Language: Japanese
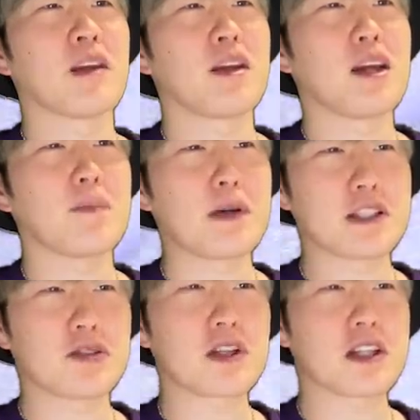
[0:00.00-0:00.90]
やっぱ
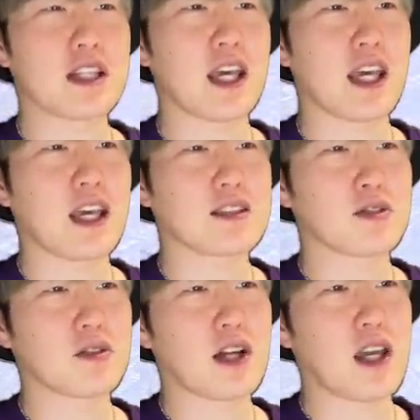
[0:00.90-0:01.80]
りそれって、
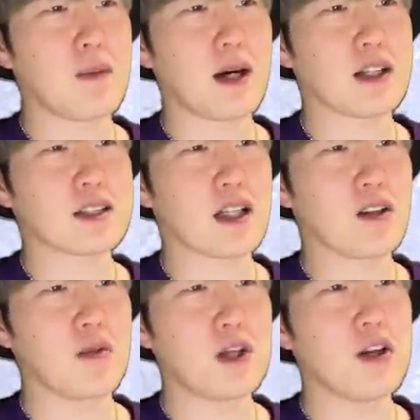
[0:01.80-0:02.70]
そのライバーさ
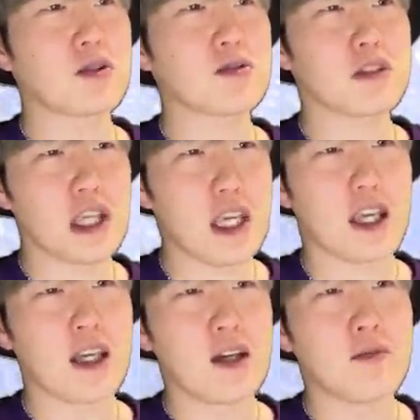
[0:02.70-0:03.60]
んの魅力
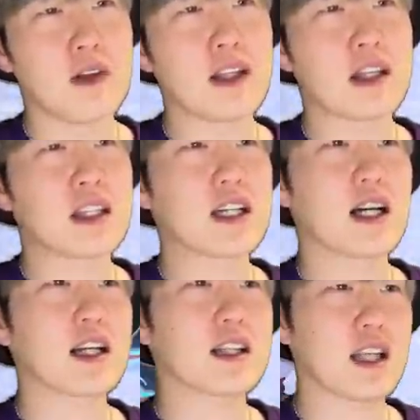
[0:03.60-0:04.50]
に、みんな惹
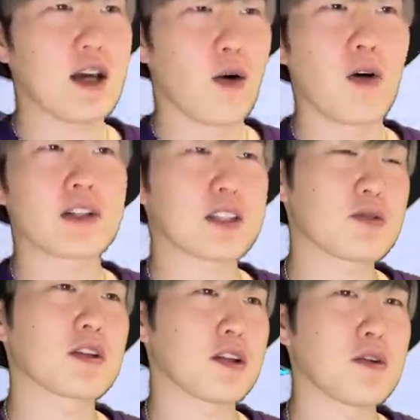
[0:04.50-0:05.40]
かれて応援して
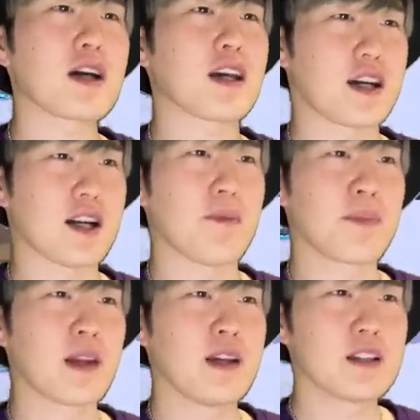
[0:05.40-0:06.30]
くれてるわけやか
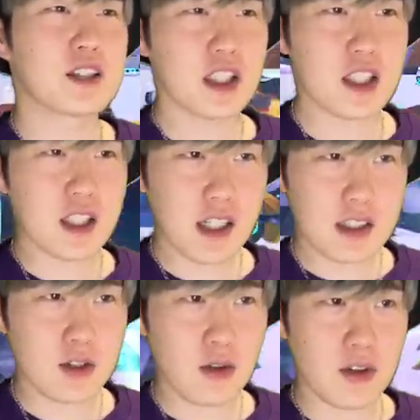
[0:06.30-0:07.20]
ら。しっか
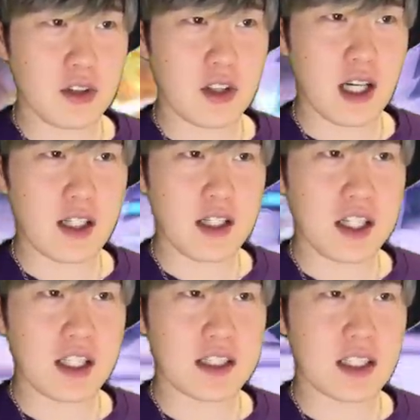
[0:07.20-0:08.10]
りそこの関
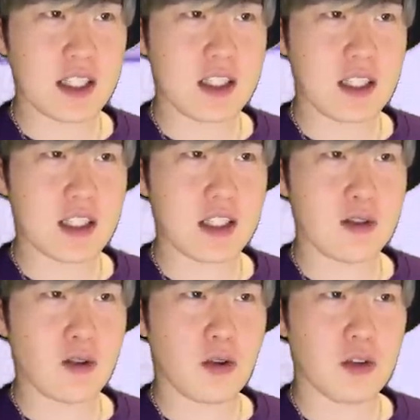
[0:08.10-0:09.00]
係性ができてい
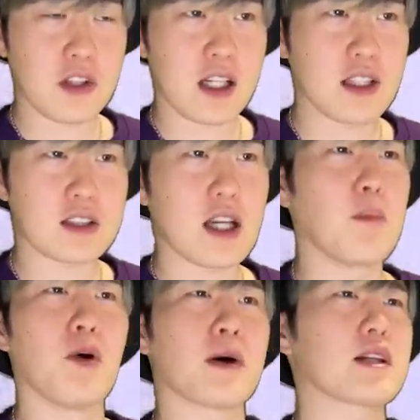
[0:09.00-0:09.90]
るところに関しては
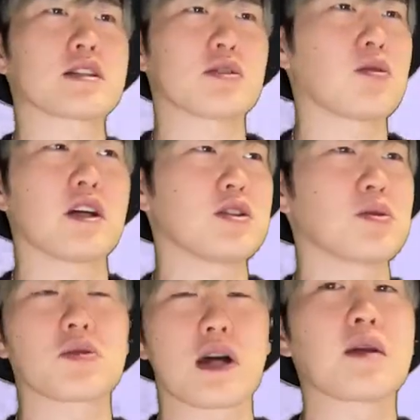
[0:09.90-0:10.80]
もう私これ以上
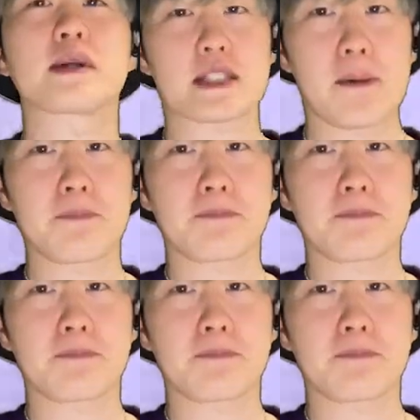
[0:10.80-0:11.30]
言うことありません